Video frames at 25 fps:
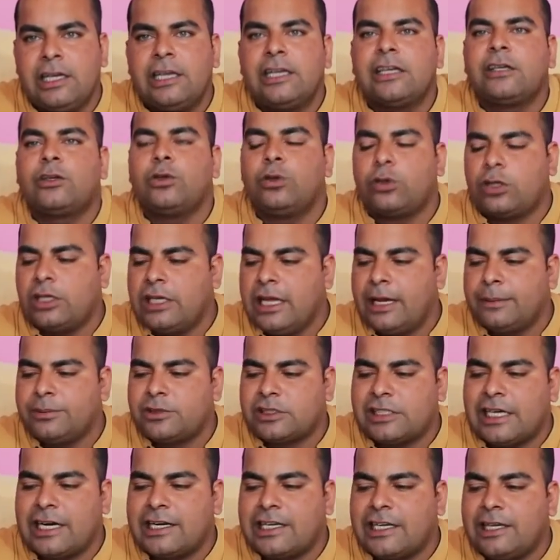क्योंकि आप
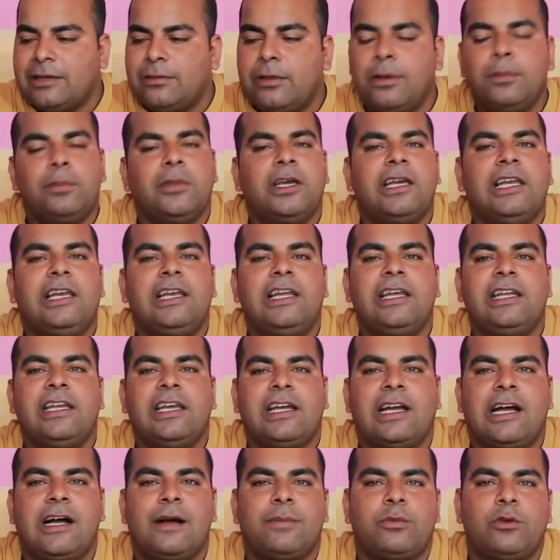स्टार्टिंग में मेल लेने
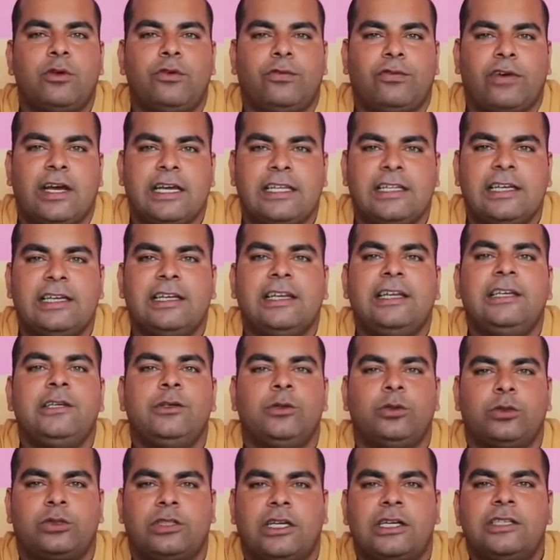का आपको फ़ायदा नहीं
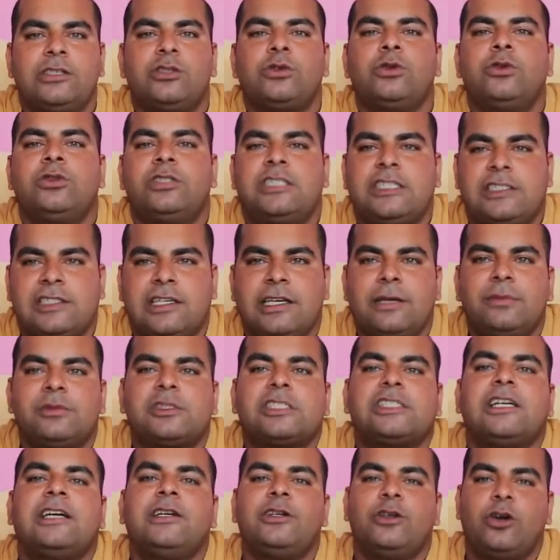होता जो जिसे हम
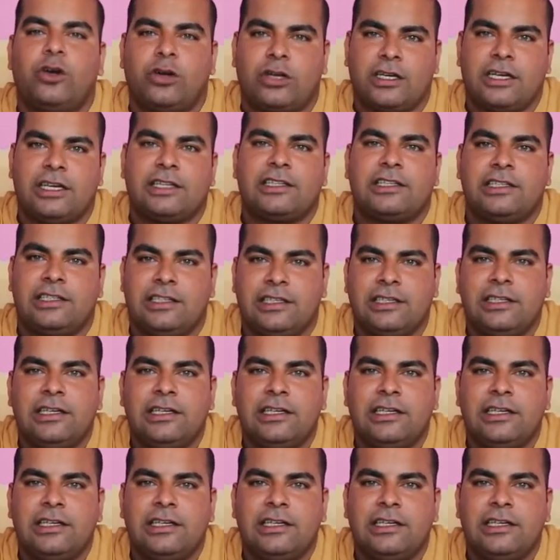स्टड डॉग कहते हैं